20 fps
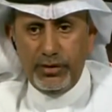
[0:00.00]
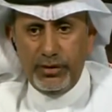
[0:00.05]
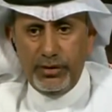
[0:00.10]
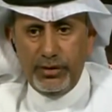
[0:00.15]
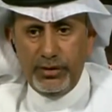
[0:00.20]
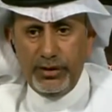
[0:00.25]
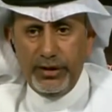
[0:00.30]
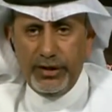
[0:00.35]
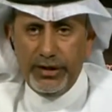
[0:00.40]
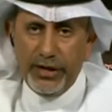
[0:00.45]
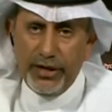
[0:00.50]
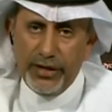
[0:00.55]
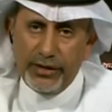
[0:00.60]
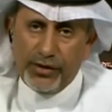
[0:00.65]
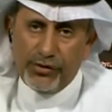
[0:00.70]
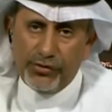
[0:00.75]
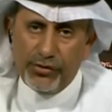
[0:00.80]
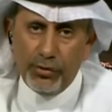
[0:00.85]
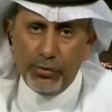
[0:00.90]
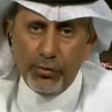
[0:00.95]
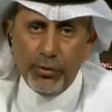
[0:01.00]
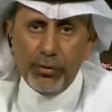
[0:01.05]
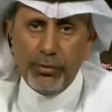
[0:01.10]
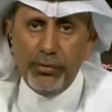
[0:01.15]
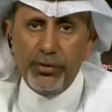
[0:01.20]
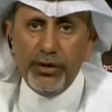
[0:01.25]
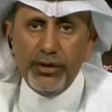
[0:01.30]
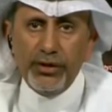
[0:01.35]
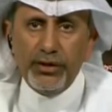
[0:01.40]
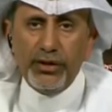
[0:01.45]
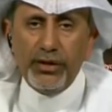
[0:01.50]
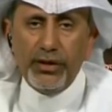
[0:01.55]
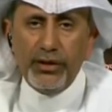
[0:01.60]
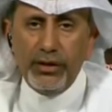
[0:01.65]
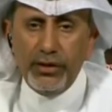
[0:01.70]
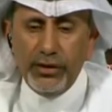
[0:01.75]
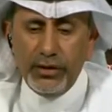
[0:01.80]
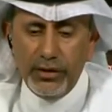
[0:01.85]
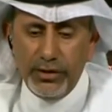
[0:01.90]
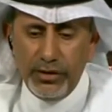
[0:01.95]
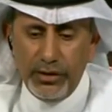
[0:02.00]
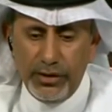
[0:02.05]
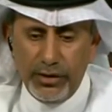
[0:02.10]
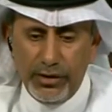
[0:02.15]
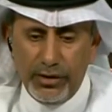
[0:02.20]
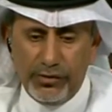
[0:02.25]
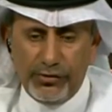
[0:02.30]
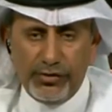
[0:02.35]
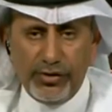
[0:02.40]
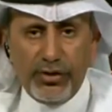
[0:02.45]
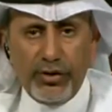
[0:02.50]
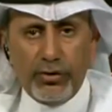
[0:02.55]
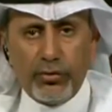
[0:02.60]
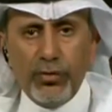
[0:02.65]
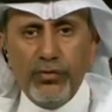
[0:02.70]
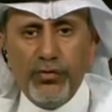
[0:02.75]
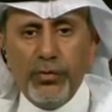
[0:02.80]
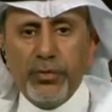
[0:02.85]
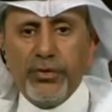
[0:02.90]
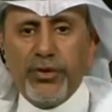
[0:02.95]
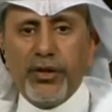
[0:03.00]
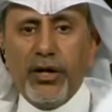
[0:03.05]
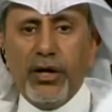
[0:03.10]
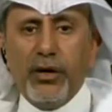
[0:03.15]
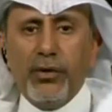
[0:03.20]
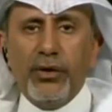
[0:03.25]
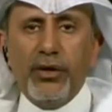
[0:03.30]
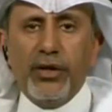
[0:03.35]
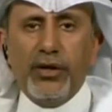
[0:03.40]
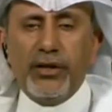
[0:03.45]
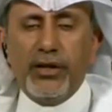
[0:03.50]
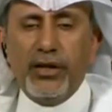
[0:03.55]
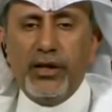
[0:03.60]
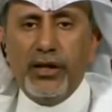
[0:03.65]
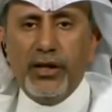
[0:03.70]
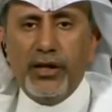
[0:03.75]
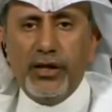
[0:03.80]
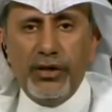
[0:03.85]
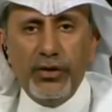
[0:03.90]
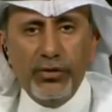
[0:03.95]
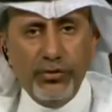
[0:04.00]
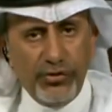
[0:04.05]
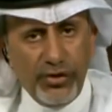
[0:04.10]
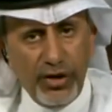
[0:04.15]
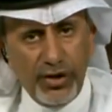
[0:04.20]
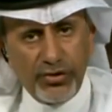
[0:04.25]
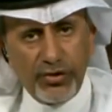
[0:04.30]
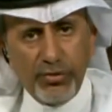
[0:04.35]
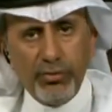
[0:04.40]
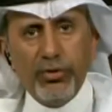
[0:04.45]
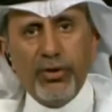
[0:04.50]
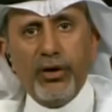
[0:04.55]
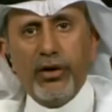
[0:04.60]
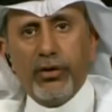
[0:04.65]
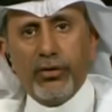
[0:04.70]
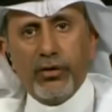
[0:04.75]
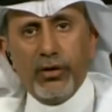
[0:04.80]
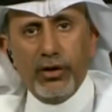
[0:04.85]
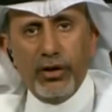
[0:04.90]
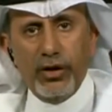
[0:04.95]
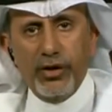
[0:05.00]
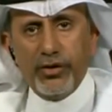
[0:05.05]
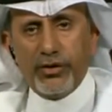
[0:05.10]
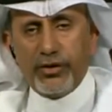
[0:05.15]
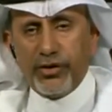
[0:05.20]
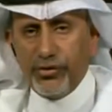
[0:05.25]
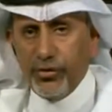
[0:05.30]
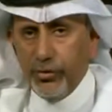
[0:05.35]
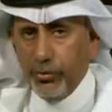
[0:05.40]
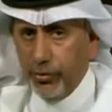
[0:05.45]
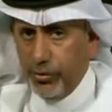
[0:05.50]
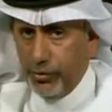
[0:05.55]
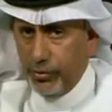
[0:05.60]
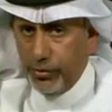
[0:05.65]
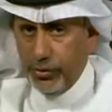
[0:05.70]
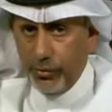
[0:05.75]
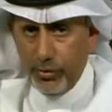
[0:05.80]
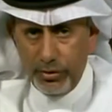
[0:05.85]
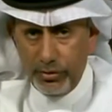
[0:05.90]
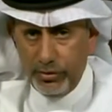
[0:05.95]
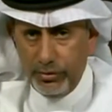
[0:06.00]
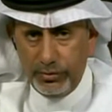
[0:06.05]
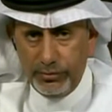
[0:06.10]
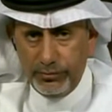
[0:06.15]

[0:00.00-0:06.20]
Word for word: يعني أنا أتصور من عندي ستكون في متناول يد الهلاليين وسيكسبون اللقاء هذا تصور وتوقع